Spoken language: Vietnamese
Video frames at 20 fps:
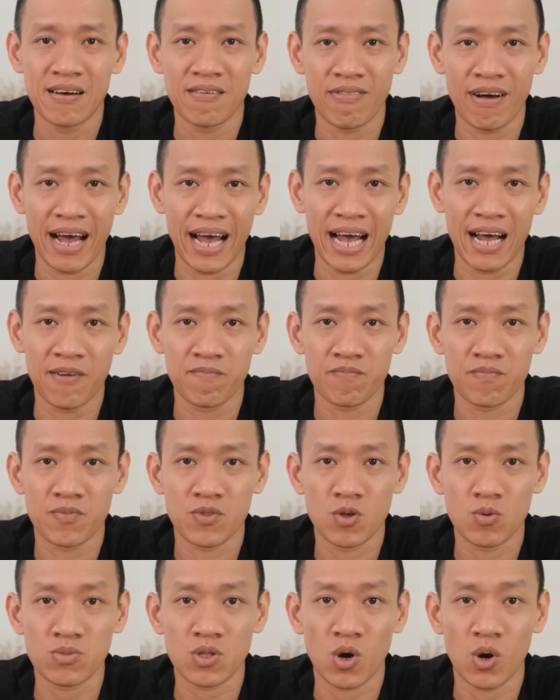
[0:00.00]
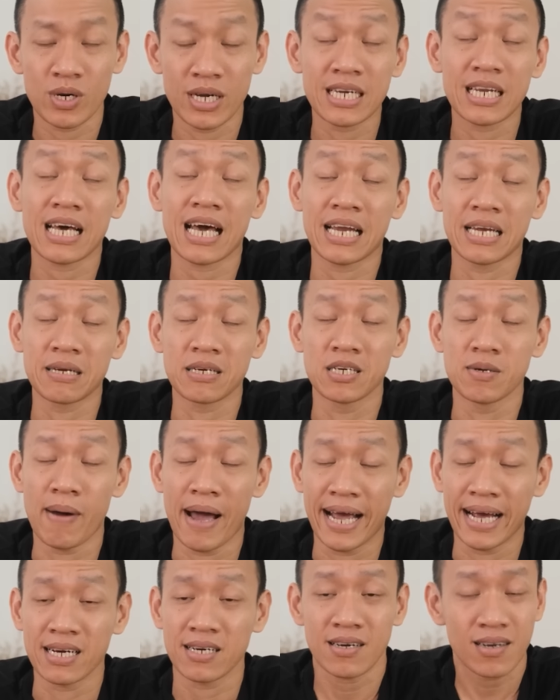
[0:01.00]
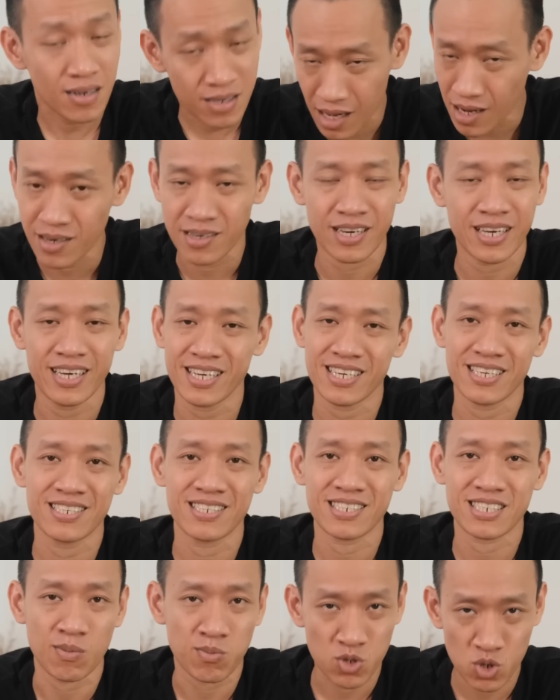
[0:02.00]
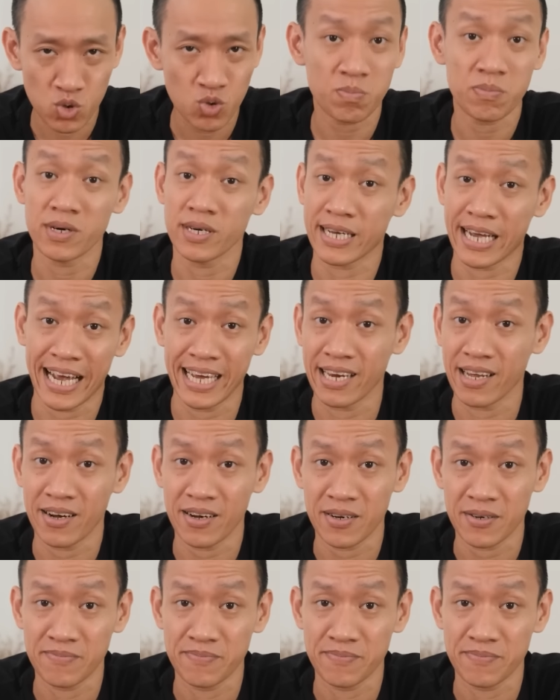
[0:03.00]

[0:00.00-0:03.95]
và chúng tôi đã trở thành người bạn rất thân thiết trong suốt mười ngày đó.